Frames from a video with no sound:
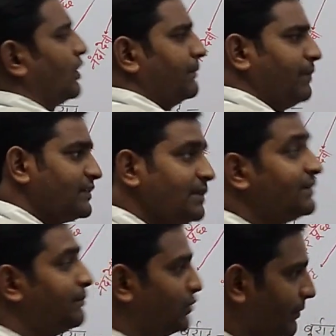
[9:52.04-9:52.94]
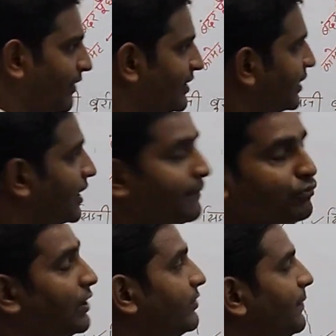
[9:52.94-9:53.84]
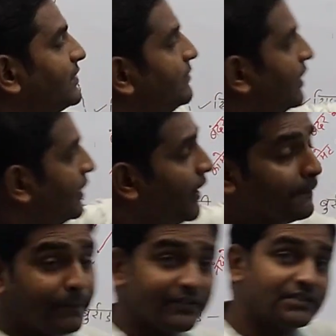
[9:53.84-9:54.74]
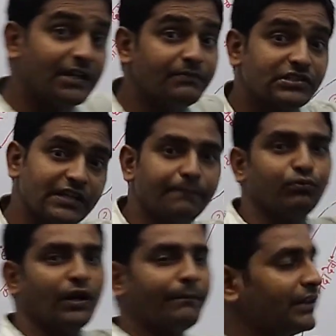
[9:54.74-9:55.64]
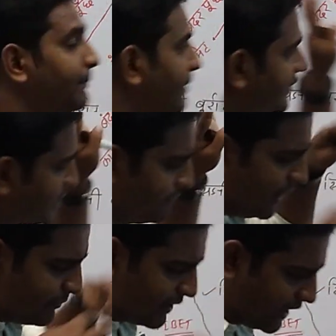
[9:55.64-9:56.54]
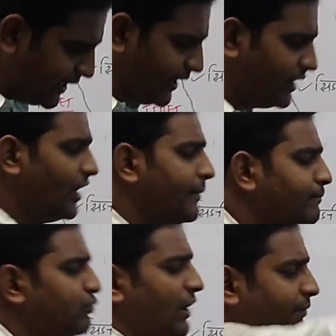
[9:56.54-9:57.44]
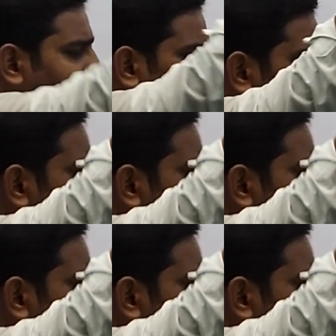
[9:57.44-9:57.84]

सॉरी पश्चिम से पूरब विभाजन देखेंगे पूरब से पश्चिम नहीं पश्चिम से पूरब मतलब पश्चिम में हम खड़े हैं पूरब की तरफ